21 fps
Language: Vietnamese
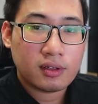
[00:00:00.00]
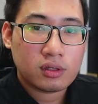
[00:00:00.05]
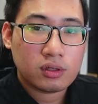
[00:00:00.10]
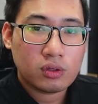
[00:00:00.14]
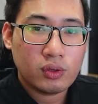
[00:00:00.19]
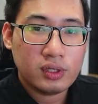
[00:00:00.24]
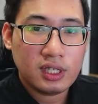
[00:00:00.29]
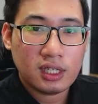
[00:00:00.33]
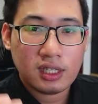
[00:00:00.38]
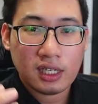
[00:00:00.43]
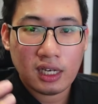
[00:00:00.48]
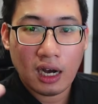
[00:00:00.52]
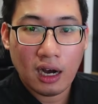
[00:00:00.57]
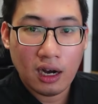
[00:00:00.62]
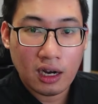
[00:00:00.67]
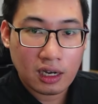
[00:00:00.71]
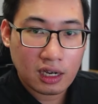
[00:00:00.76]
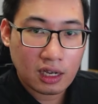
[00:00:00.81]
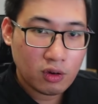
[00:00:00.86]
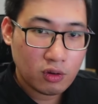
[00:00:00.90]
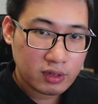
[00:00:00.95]
Tuy nhiên thì ở
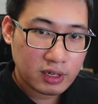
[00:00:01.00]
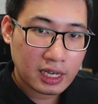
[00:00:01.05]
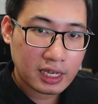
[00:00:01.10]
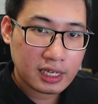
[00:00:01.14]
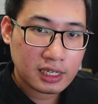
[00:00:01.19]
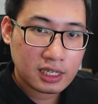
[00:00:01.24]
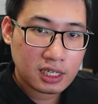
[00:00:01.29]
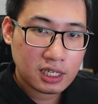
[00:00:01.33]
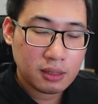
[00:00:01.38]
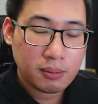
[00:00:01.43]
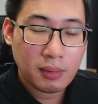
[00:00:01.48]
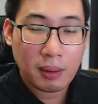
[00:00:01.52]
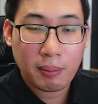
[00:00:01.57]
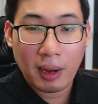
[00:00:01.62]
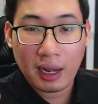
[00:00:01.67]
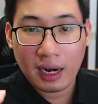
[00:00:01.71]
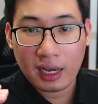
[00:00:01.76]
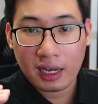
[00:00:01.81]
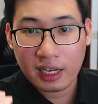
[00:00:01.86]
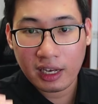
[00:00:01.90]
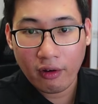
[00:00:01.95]
lúc này khi mà bạn
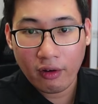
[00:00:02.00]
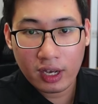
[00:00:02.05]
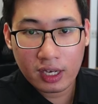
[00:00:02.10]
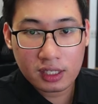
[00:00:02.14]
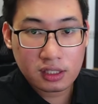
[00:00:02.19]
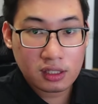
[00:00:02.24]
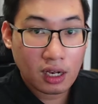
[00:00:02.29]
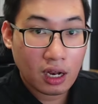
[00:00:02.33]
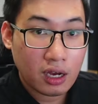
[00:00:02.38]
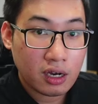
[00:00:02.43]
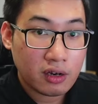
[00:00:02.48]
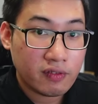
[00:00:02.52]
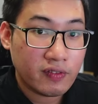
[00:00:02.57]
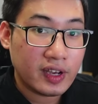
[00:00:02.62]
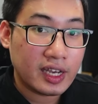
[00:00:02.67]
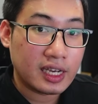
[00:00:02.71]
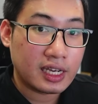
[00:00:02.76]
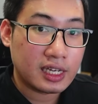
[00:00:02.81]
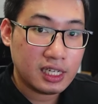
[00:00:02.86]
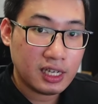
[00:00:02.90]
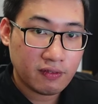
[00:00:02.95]
đã kéo ét lờ
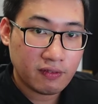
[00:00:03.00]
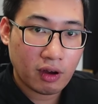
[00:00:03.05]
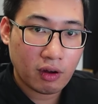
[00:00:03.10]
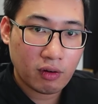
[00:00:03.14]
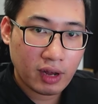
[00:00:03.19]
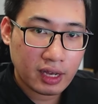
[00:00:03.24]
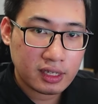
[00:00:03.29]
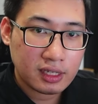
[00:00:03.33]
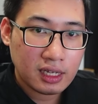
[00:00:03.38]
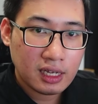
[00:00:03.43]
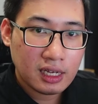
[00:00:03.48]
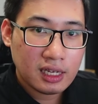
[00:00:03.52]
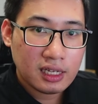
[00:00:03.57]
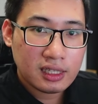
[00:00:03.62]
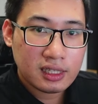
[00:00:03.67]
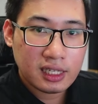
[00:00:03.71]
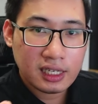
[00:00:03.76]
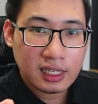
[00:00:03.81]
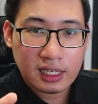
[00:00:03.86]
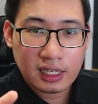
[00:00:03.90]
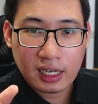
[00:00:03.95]
về cái điểm vào lệnh
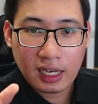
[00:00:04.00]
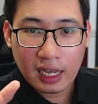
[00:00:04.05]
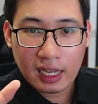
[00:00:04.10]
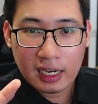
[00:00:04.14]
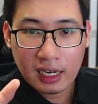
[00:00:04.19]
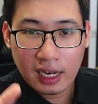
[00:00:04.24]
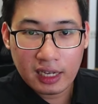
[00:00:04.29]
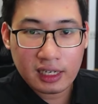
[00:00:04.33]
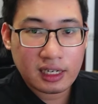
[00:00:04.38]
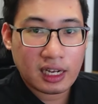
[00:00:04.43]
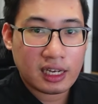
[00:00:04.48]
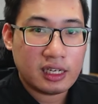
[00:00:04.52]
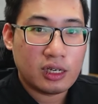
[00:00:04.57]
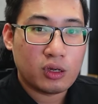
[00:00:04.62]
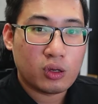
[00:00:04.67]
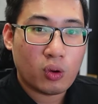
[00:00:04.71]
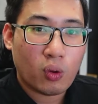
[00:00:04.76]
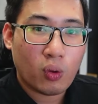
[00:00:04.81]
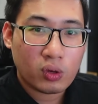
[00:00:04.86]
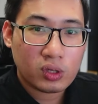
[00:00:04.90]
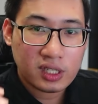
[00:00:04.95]
thì cái lệnh này
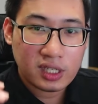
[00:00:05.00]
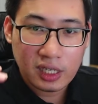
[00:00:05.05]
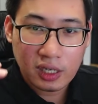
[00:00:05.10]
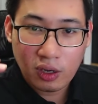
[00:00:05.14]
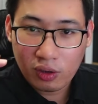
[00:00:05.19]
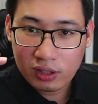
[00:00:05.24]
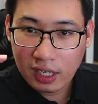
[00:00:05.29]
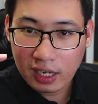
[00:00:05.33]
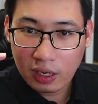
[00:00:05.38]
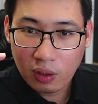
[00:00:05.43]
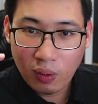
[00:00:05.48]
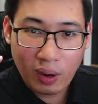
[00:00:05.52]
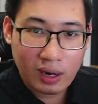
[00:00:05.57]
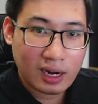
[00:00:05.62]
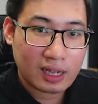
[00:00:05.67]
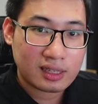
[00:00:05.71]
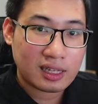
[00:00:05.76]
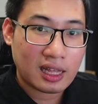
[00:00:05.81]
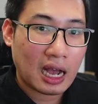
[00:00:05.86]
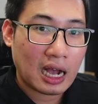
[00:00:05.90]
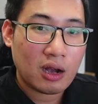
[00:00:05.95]
chỉ có thể hoặc là
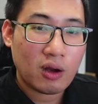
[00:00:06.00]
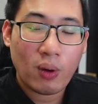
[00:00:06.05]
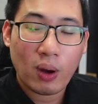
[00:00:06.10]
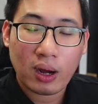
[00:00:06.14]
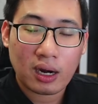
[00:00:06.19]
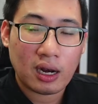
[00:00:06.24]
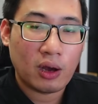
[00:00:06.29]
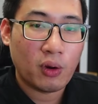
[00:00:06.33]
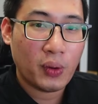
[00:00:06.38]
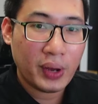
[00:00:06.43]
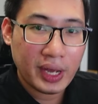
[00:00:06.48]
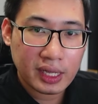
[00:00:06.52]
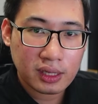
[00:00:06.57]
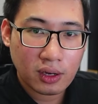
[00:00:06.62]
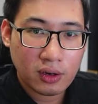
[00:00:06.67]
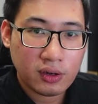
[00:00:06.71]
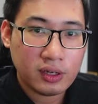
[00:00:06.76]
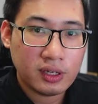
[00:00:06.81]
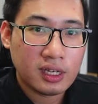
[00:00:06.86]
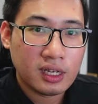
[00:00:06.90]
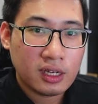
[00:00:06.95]
thắng hoặc là huề
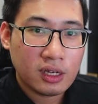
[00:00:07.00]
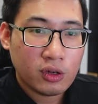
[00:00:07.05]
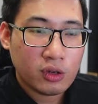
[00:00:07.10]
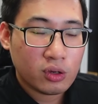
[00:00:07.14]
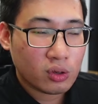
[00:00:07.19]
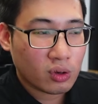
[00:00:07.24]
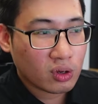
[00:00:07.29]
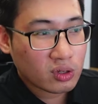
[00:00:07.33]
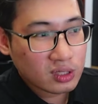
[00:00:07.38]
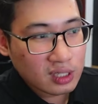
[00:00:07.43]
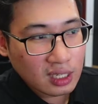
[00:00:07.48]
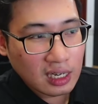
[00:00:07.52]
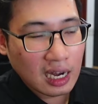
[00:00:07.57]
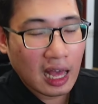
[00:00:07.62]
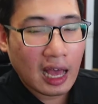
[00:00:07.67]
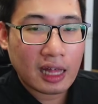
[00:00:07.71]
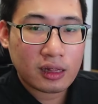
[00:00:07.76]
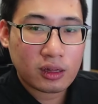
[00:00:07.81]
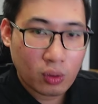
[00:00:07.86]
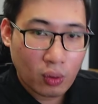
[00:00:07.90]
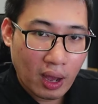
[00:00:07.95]
thôi, nó rất là
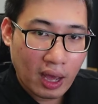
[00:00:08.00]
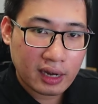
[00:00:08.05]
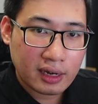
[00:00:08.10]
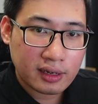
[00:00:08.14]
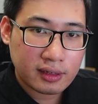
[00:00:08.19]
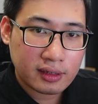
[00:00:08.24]
an toàn.